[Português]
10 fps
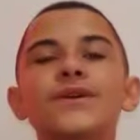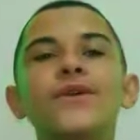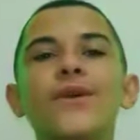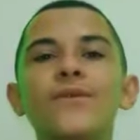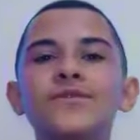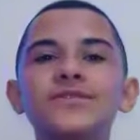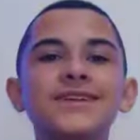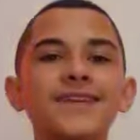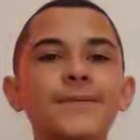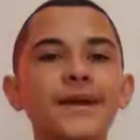como você
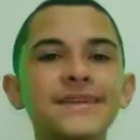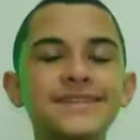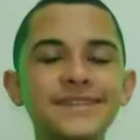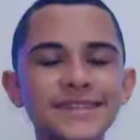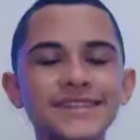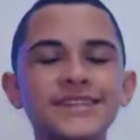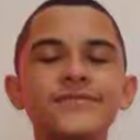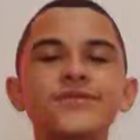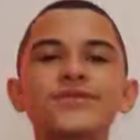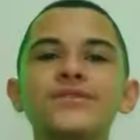lê mais
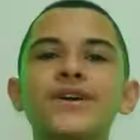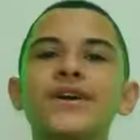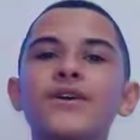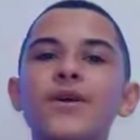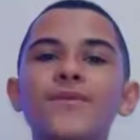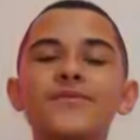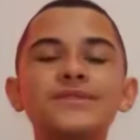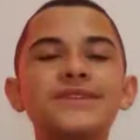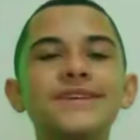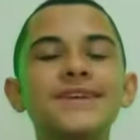livros, como
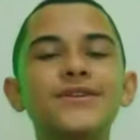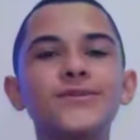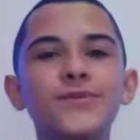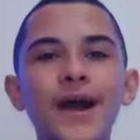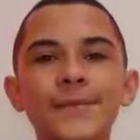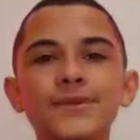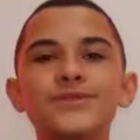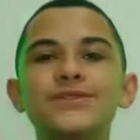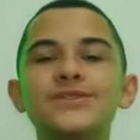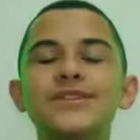você ter o hábito
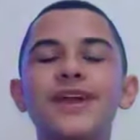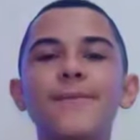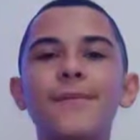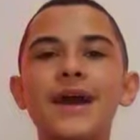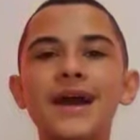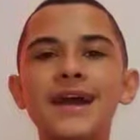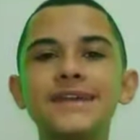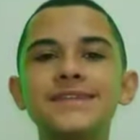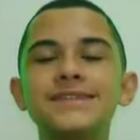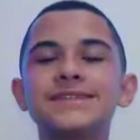de estudar
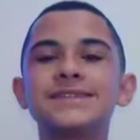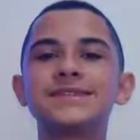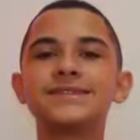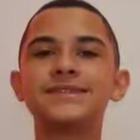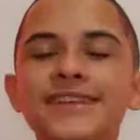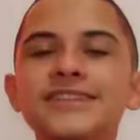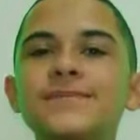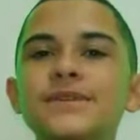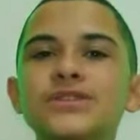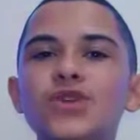mais. Essas
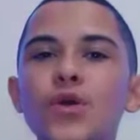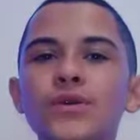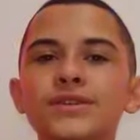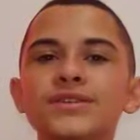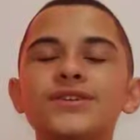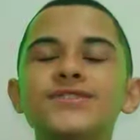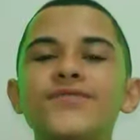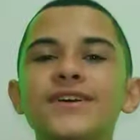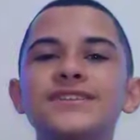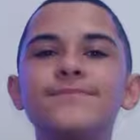pessoas só te
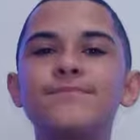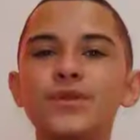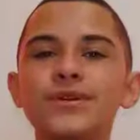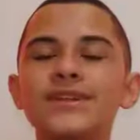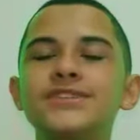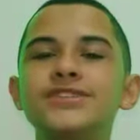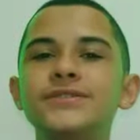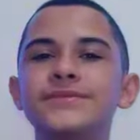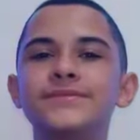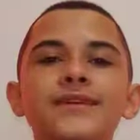fazem progredir.
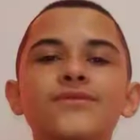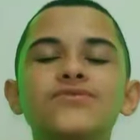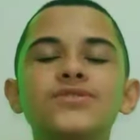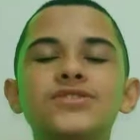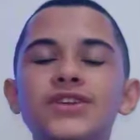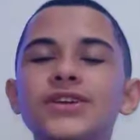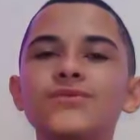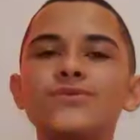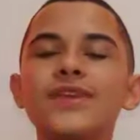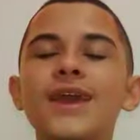Então,
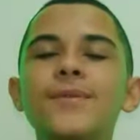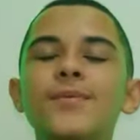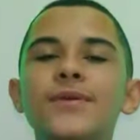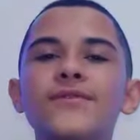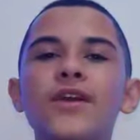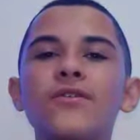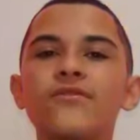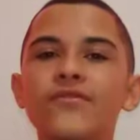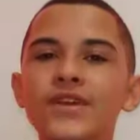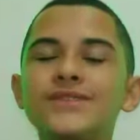tire um tempo para ver
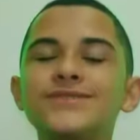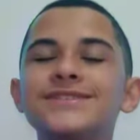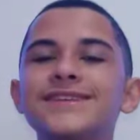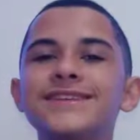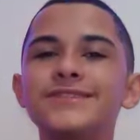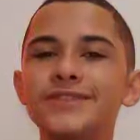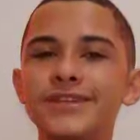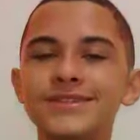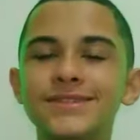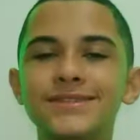vídeos
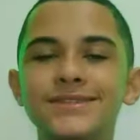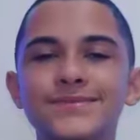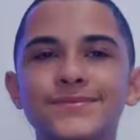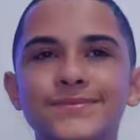inteligentes.